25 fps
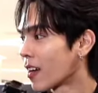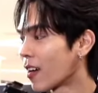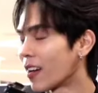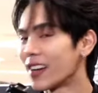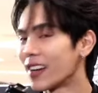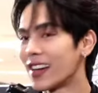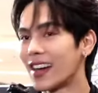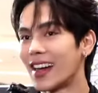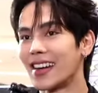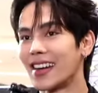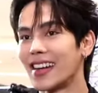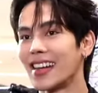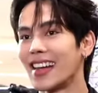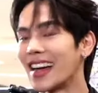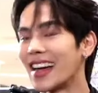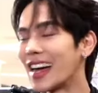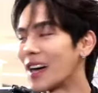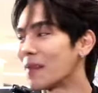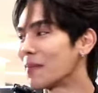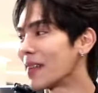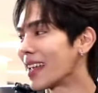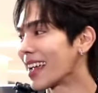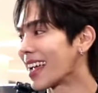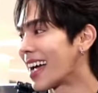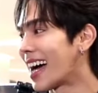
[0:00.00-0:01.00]
ก็เดือนหนึ่ง
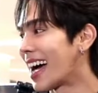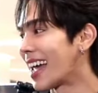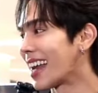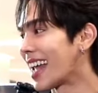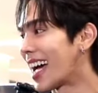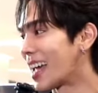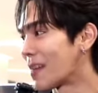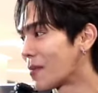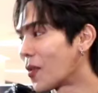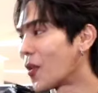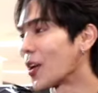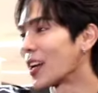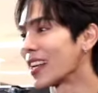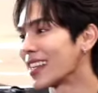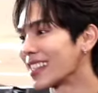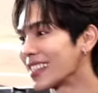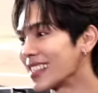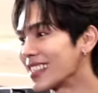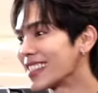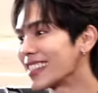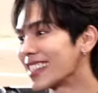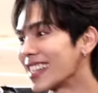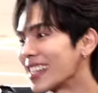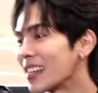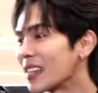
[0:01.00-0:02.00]
ครับในการอ่านบท
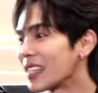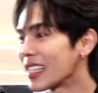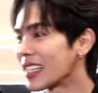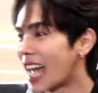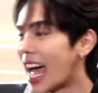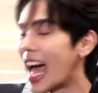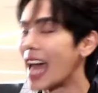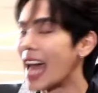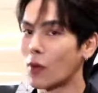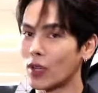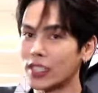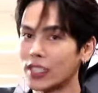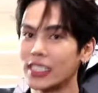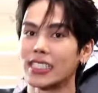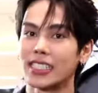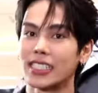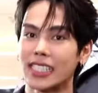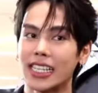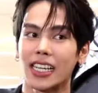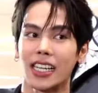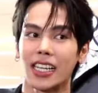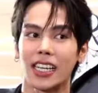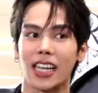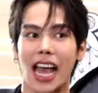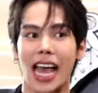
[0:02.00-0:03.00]
จริงๆ อ่านบทจ
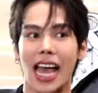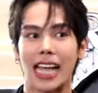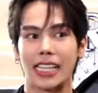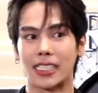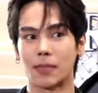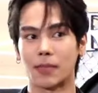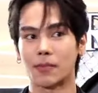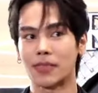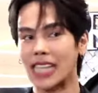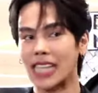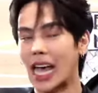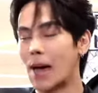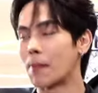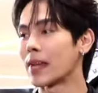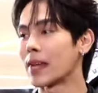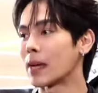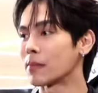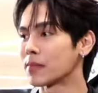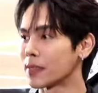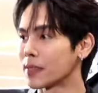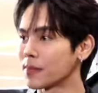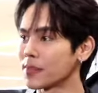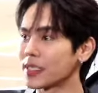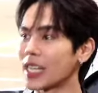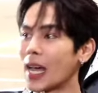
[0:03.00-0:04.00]
ริงๆ คืออ่านซ้ำๆ
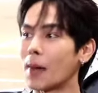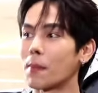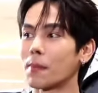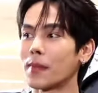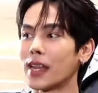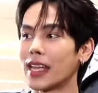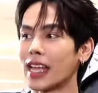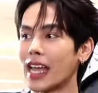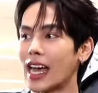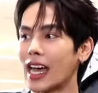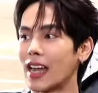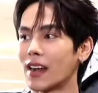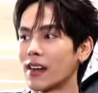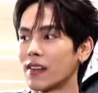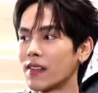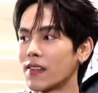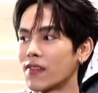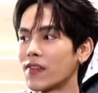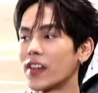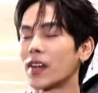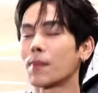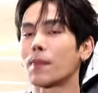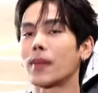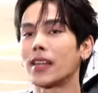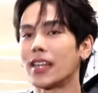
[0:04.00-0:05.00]
ทำซ้ำๆในการ
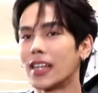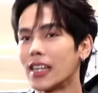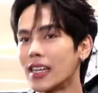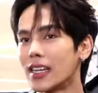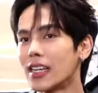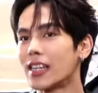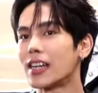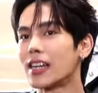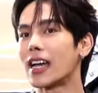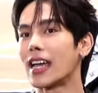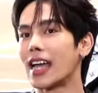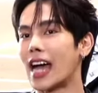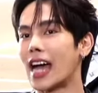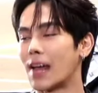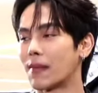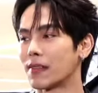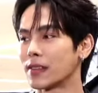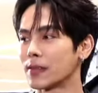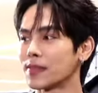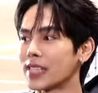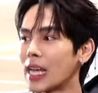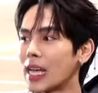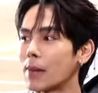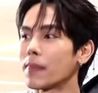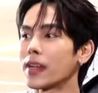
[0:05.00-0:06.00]
ฝึกไปเรื่อยๆ อ่าน
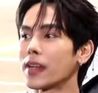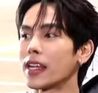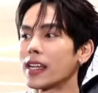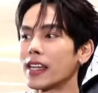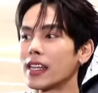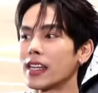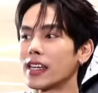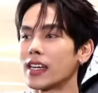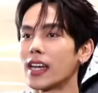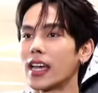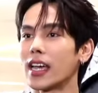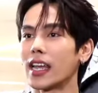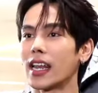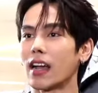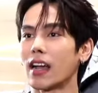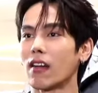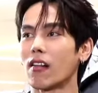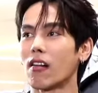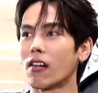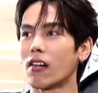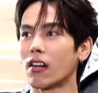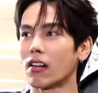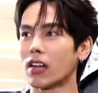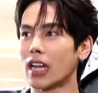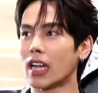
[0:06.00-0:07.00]
ซ้ำๆไปเรื่อยๆ แล้ว
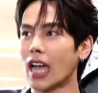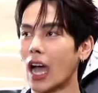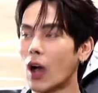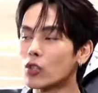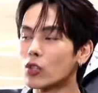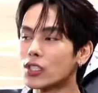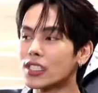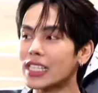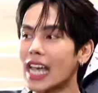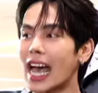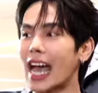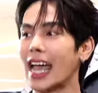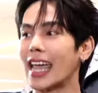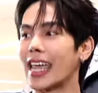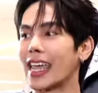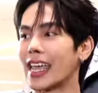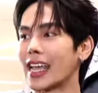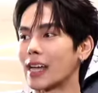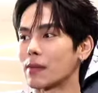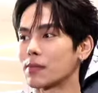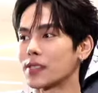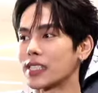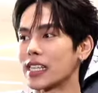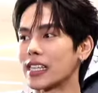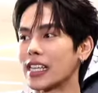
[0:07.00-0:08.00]
ก็เข้าใจ
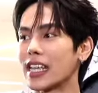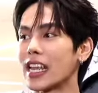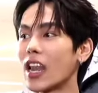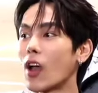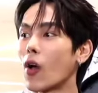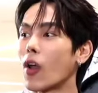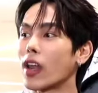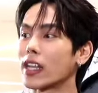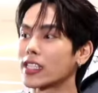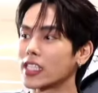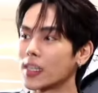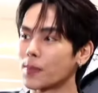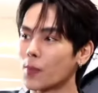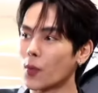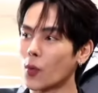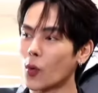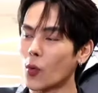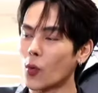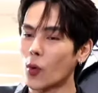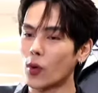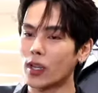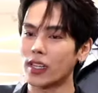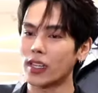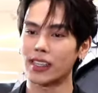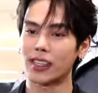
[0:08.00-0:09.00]
กับสิ่งที่เรากำลังจะ
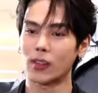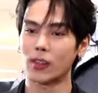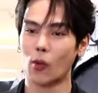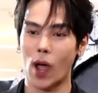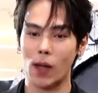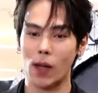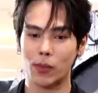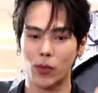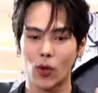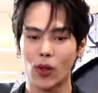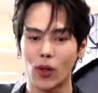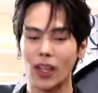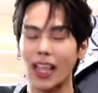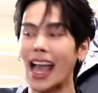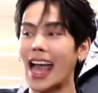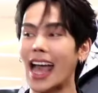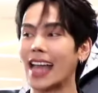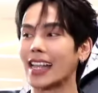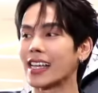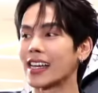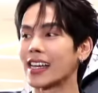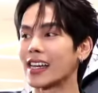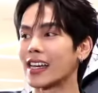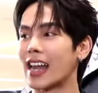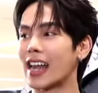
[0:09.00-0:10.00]
พูดความต้องกา
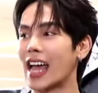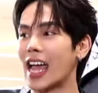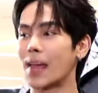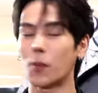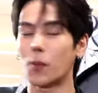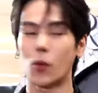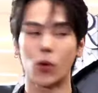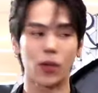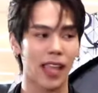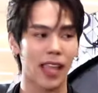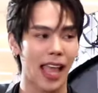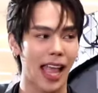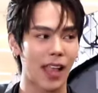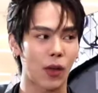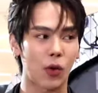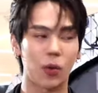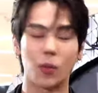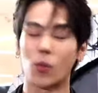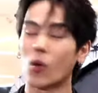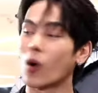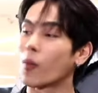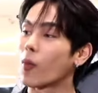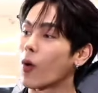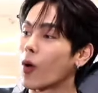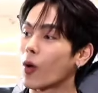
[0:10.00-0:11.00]
รคืออะไร พูดแทนคุ
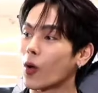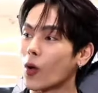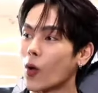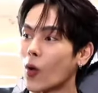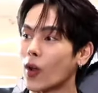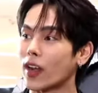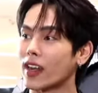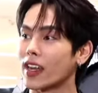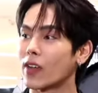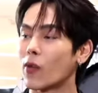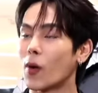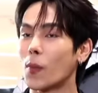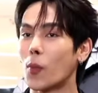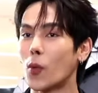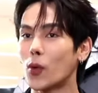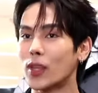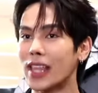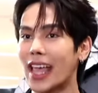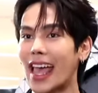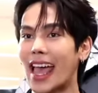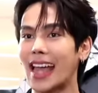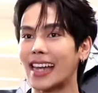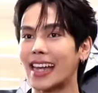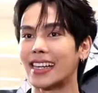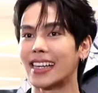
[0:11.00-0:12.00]
ณบัวบงกฎหรือว่าพูด
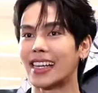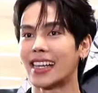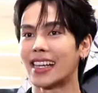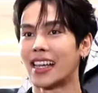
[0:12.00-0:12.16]
แทน